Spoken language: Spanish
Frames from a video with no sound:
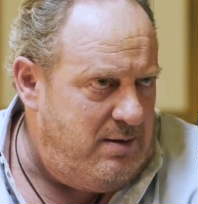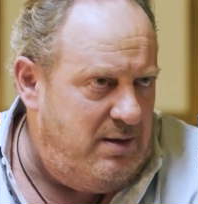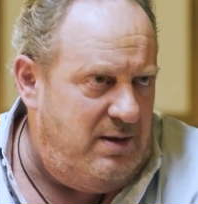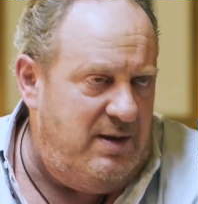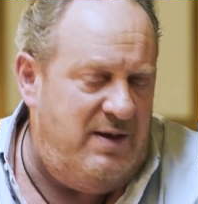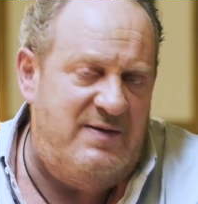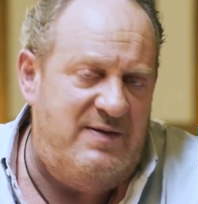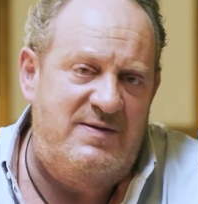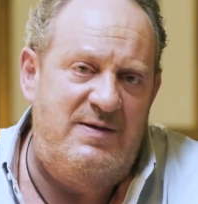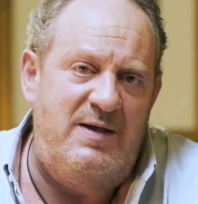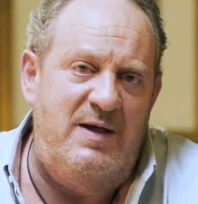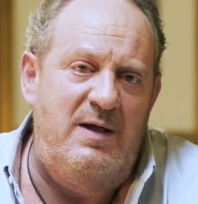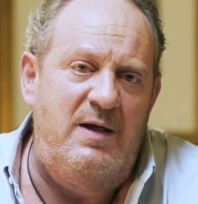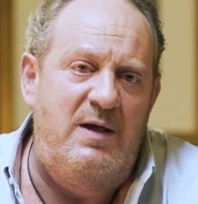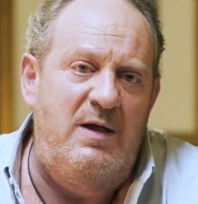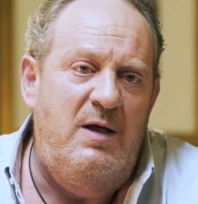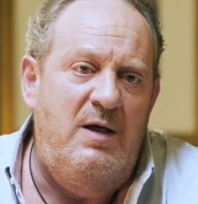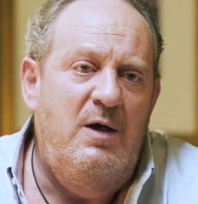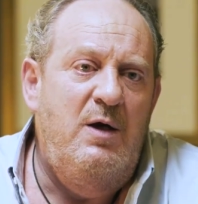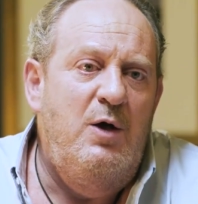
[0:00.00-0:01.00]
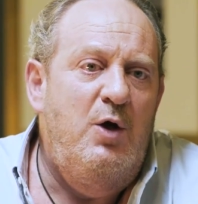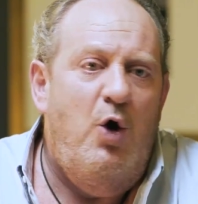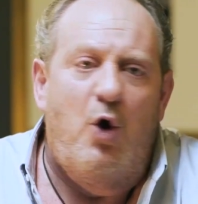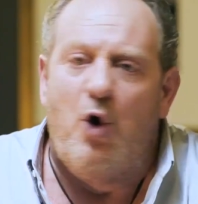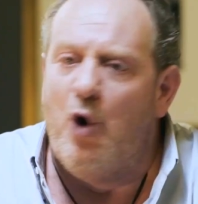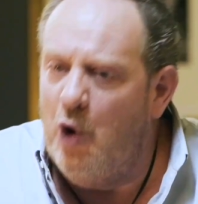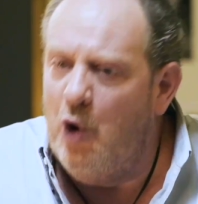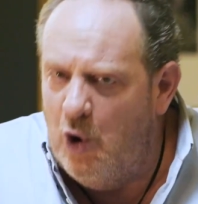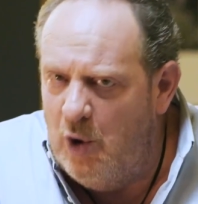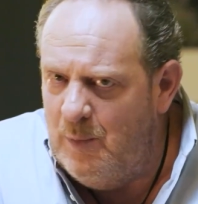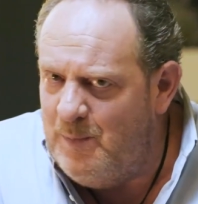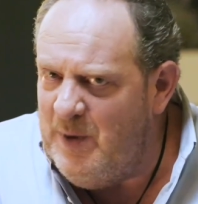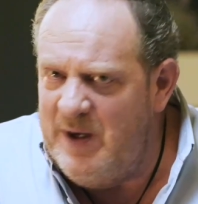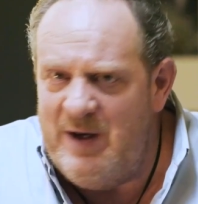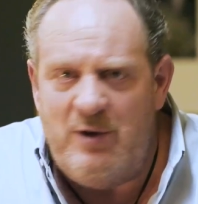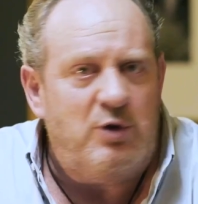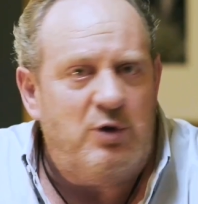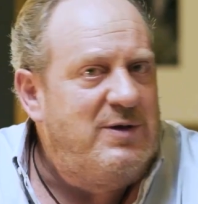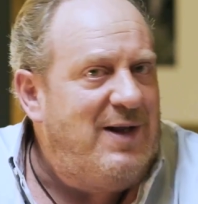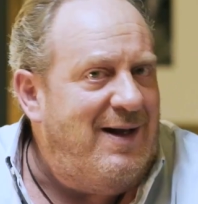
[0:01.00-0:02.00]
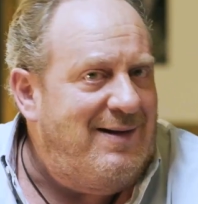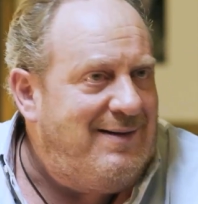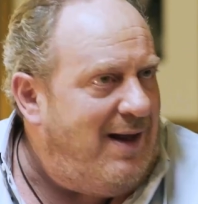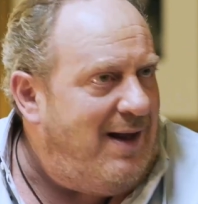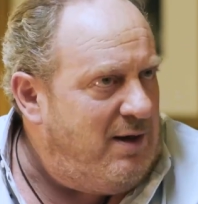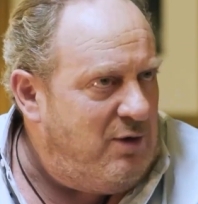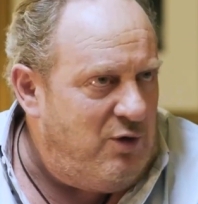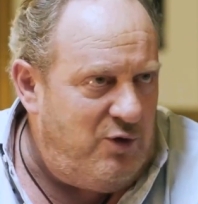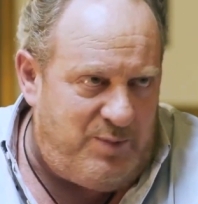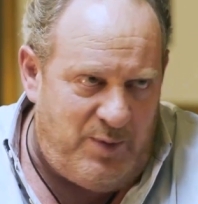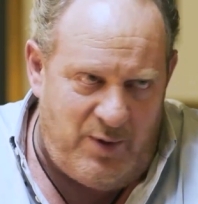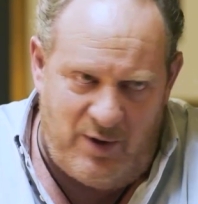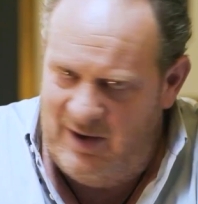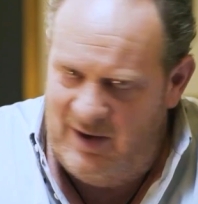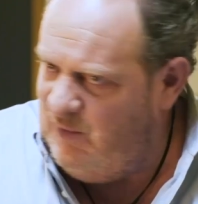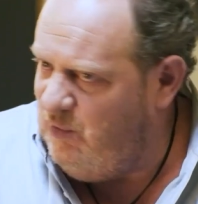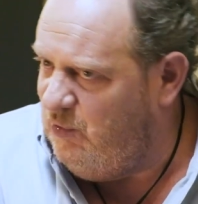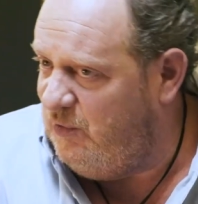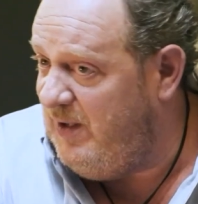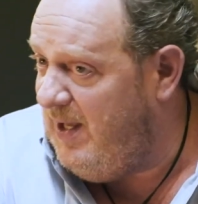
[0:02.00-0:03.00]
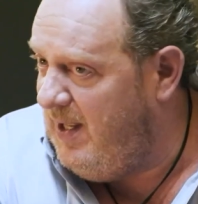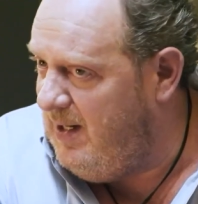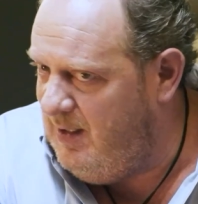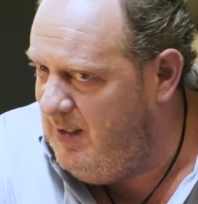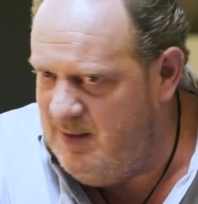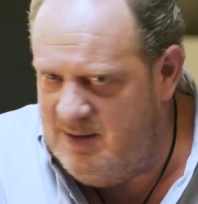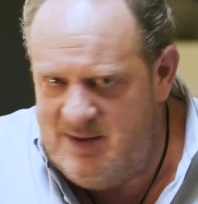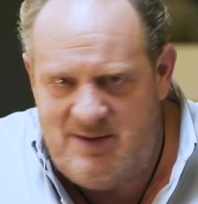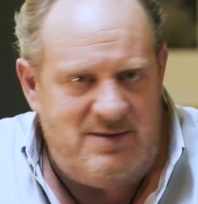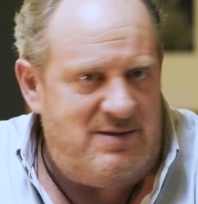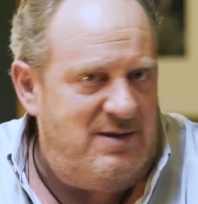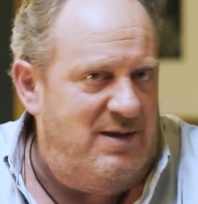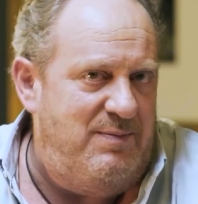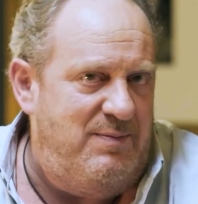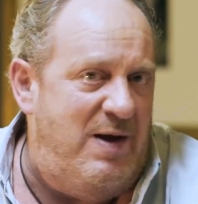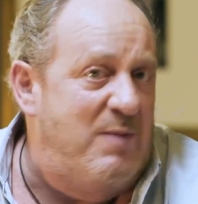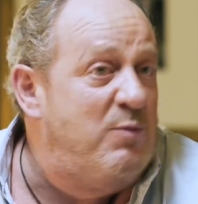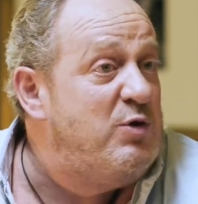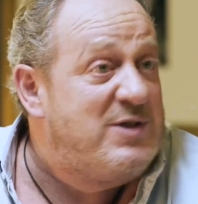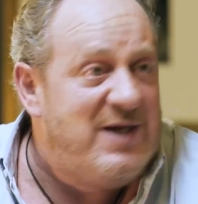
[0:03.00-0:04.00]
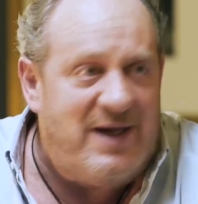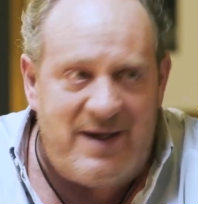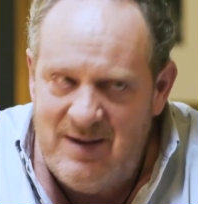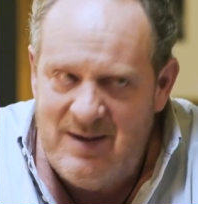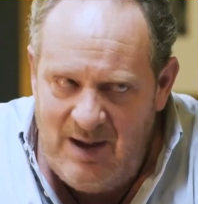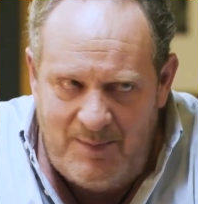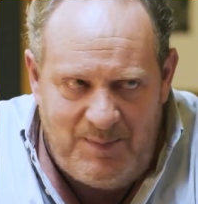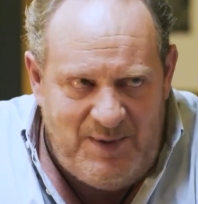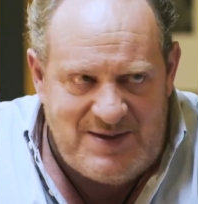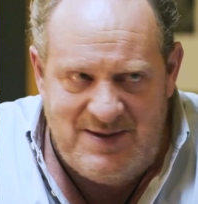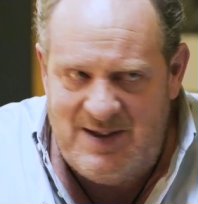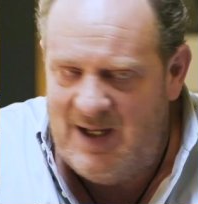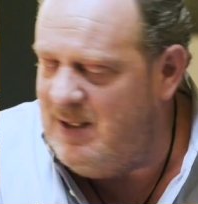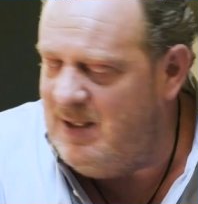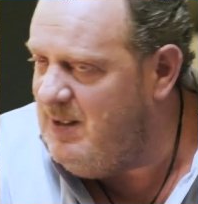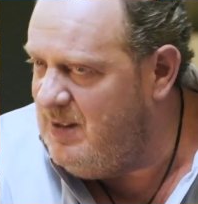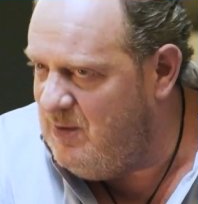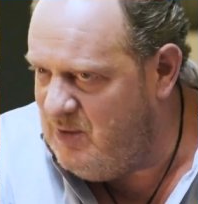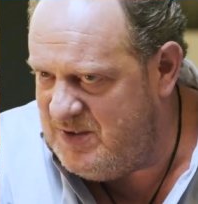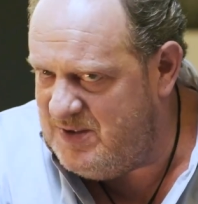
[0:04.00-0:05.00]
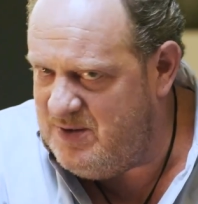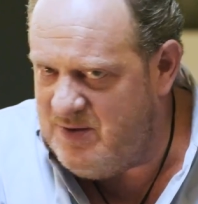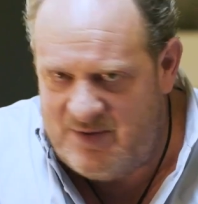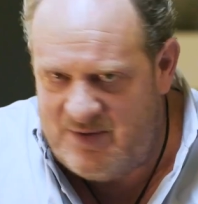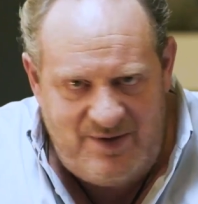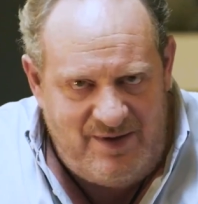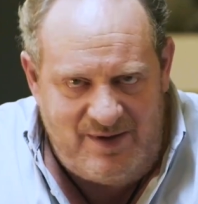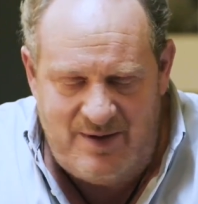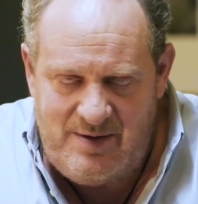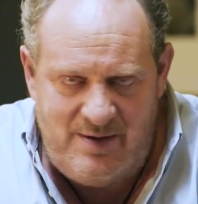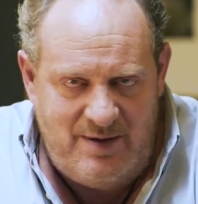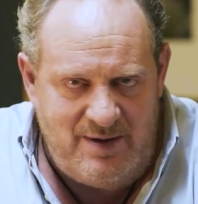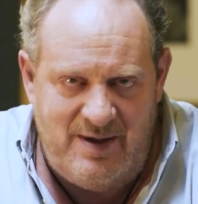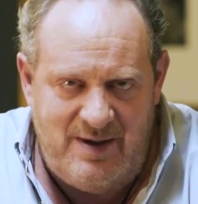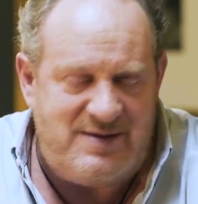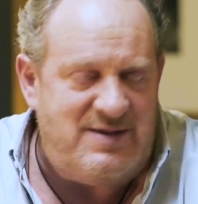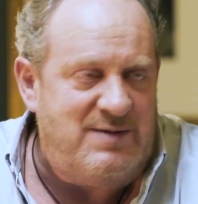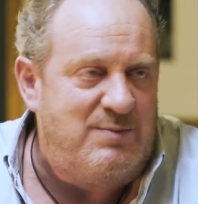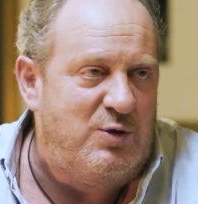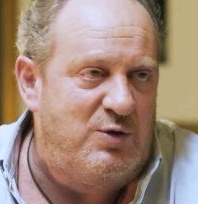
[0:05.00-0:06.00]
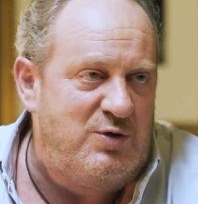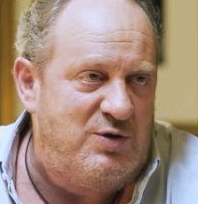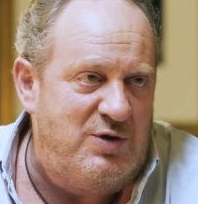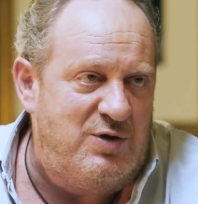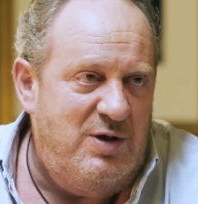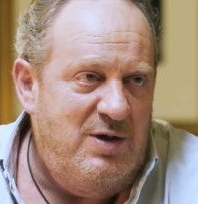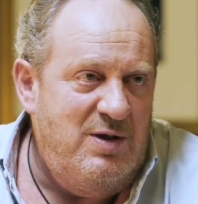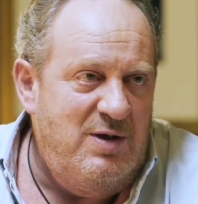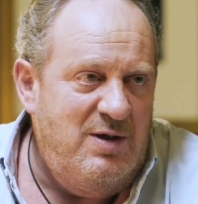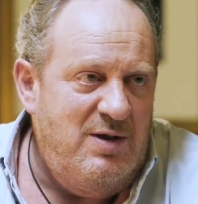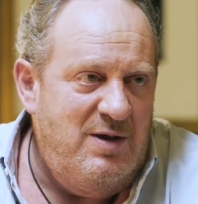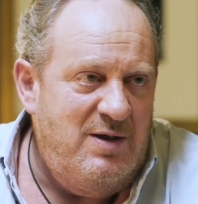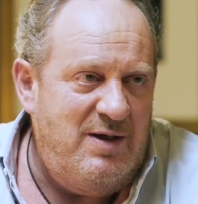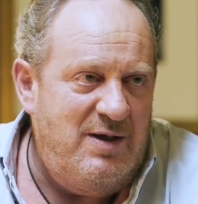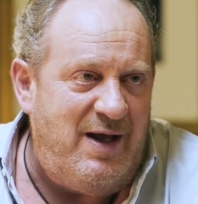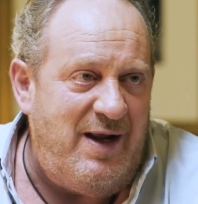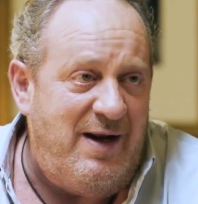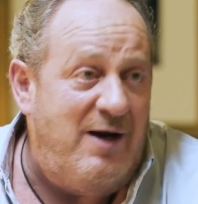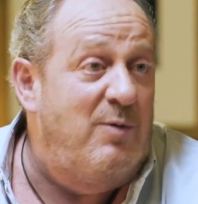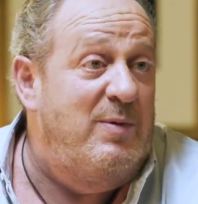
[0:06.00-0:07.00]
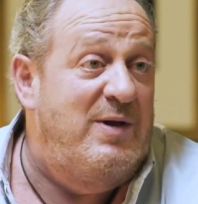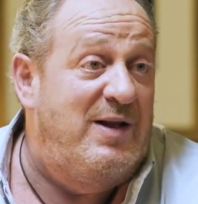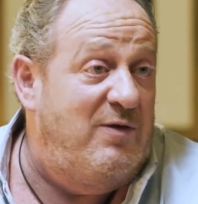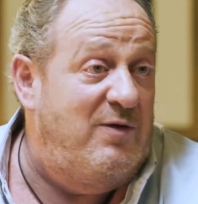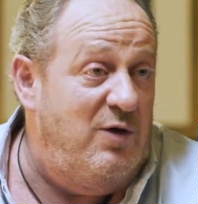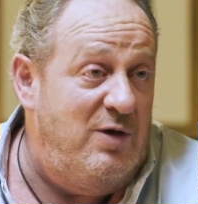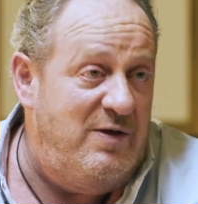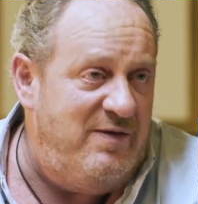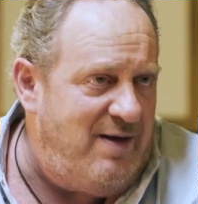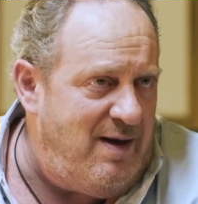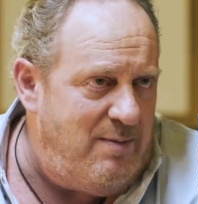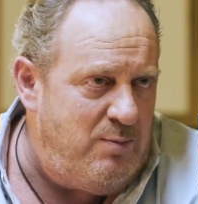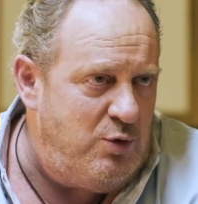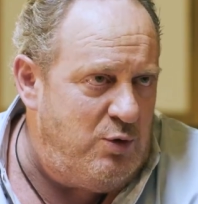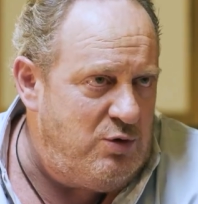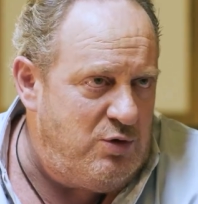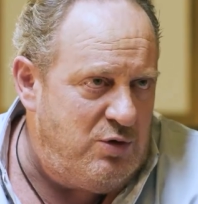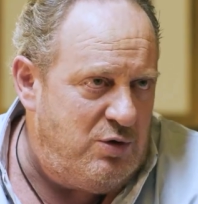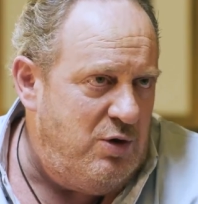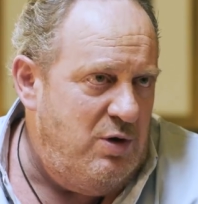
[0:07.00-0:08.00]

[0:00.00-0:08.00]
Este, o pueden contactarnos por redes sociales y vemos en qué etapa están y les decimos qué recomendación les damos.